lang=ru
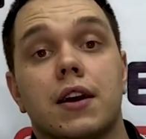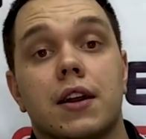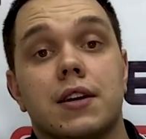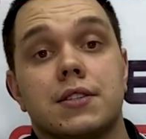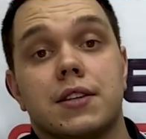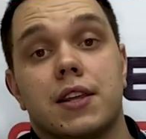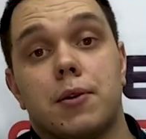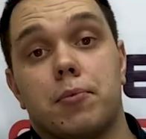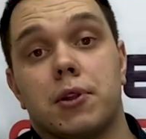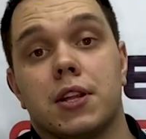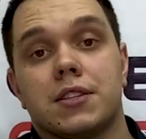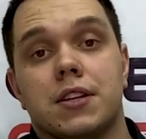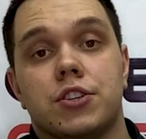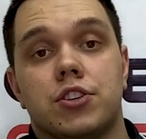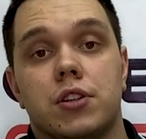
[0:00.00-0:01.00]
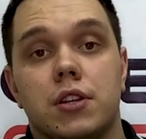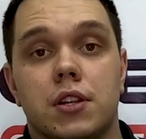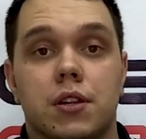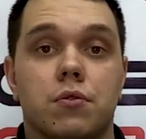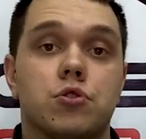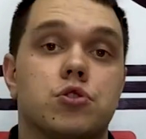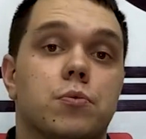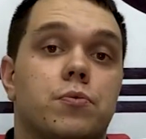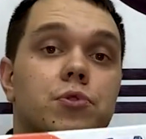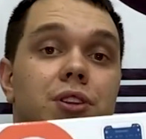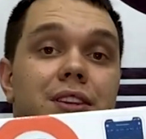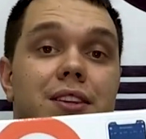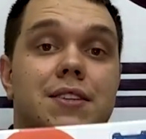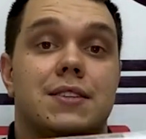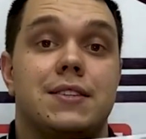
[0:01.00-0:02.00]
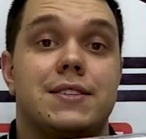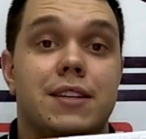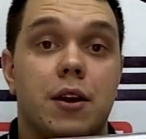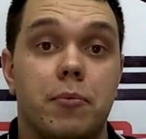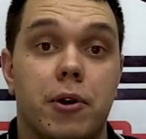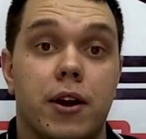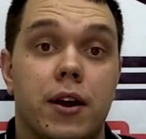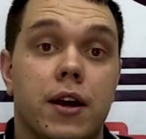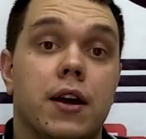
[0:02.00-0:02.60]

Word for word: раз таки предназначен для того, чтобы вот эта система